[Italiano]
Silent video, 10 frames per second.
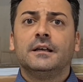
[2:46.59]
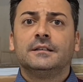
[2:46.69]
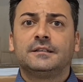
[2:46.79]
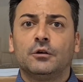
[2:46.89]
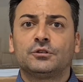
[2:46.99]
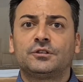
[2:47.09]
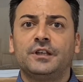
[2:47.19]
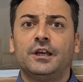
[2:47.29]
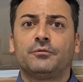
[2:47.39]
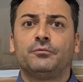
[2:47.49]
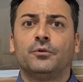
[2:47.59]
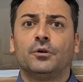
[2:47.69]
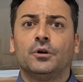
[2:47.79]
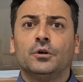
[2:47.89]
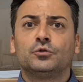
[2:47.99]
se
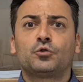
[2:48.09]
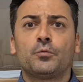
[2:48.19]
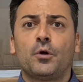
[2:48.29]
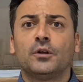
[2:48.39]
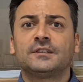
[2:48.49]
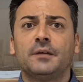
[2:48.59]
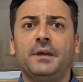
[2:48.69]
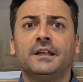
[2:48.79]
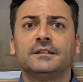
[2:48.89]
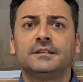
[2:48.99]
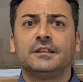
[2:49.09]
osservo scrupolosamente